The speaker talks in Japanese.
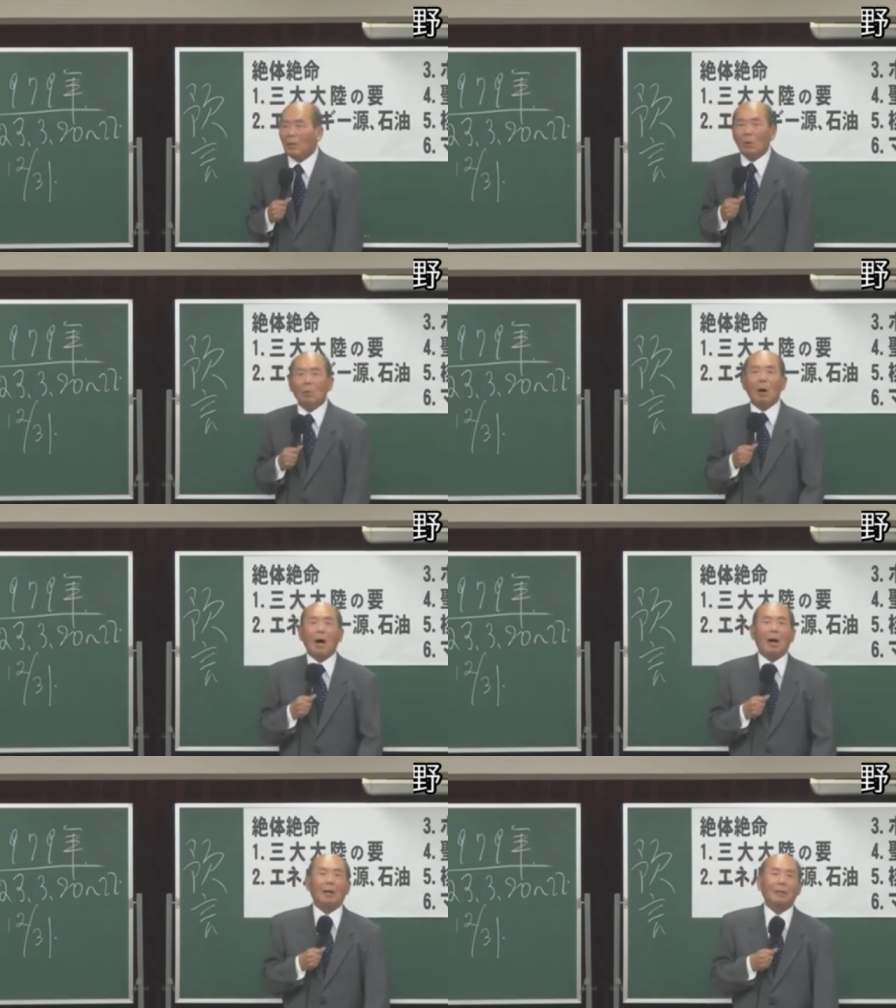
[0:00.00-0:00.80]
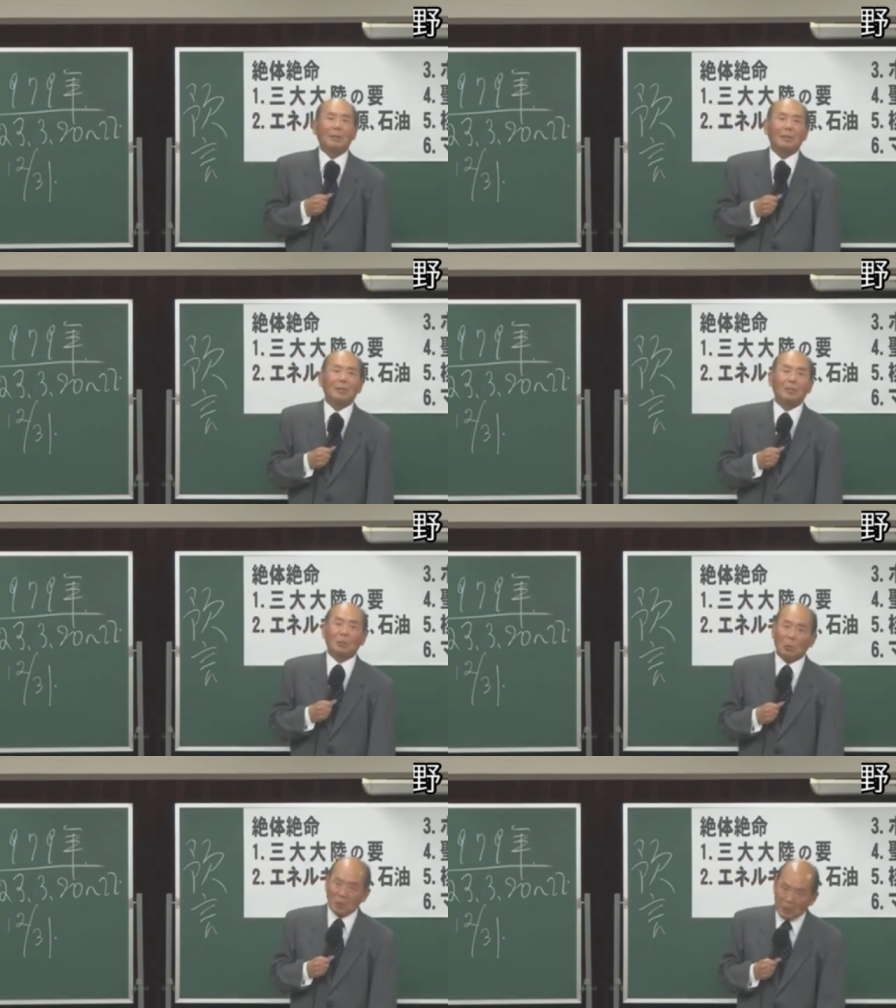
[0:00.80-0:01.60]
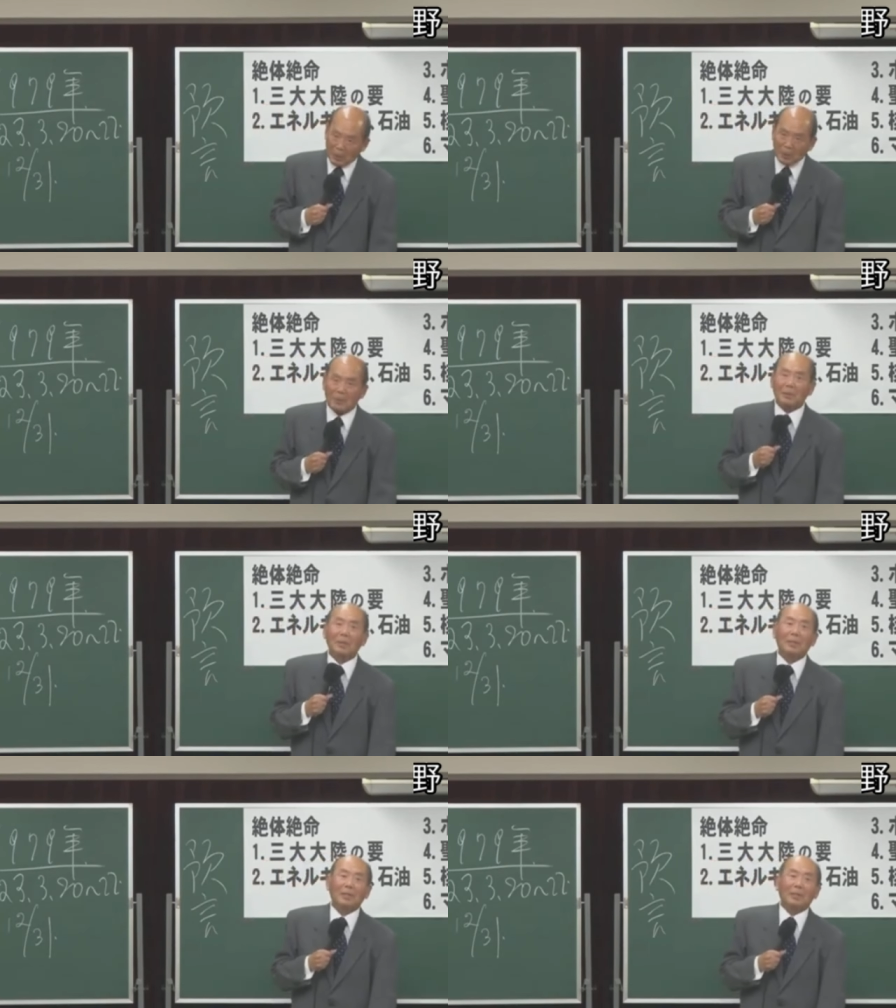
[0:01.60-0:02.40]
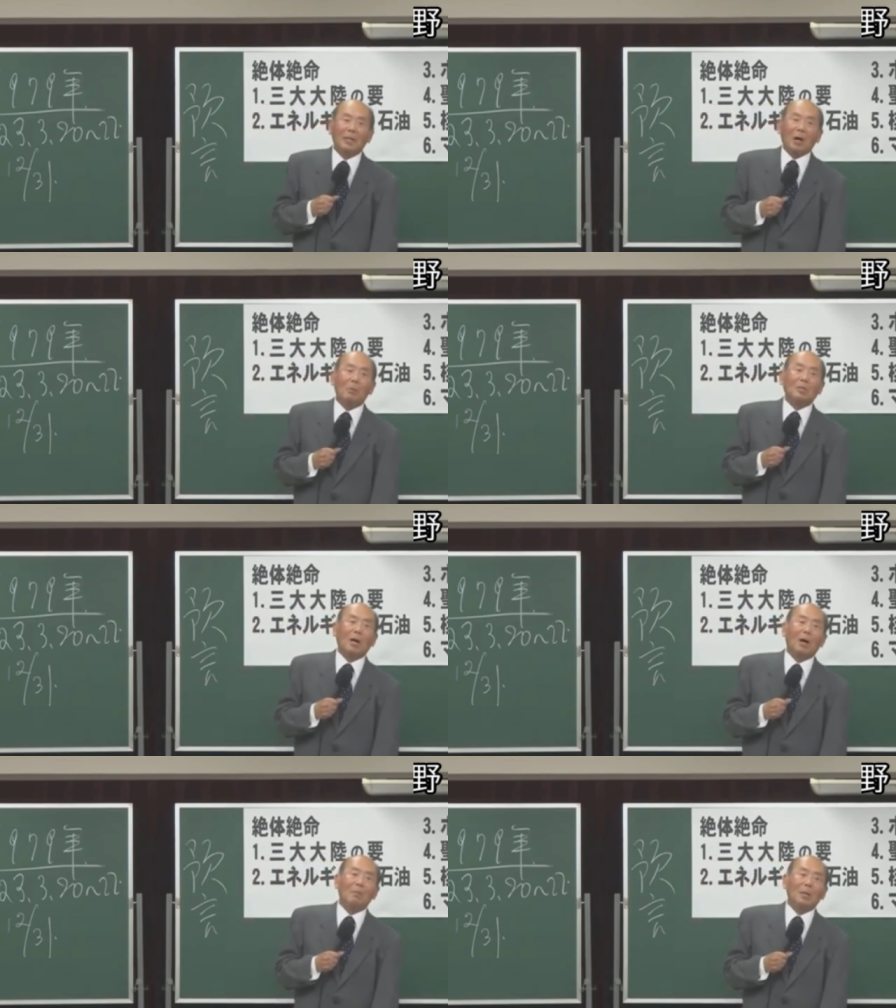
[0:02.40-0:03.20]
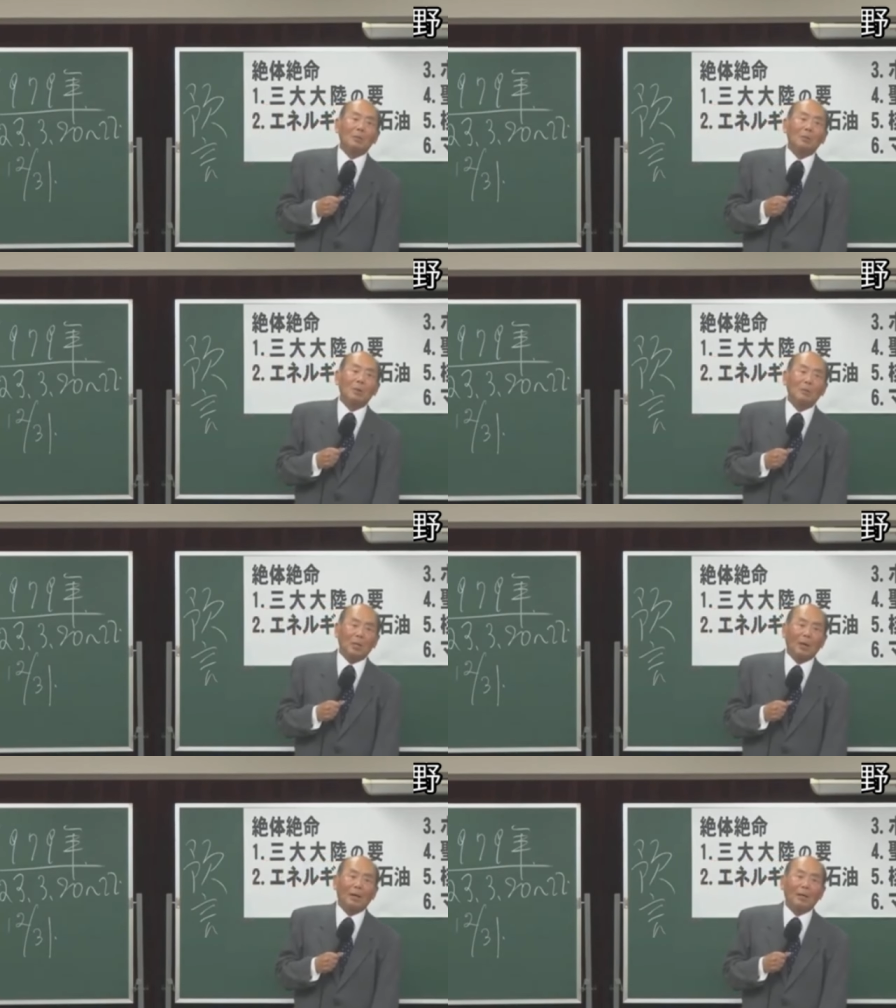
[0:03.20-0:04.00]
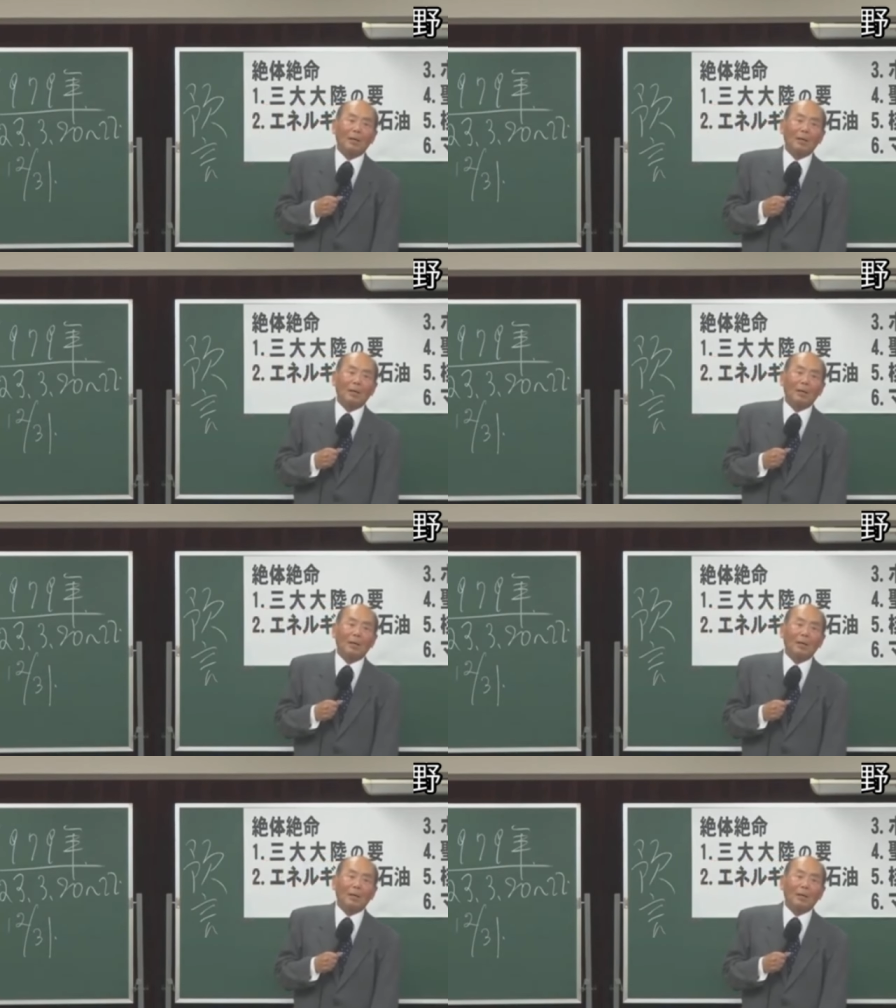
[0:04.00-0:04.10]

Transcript: 日本はすごい時代ですだから皆さんがマスコミ見て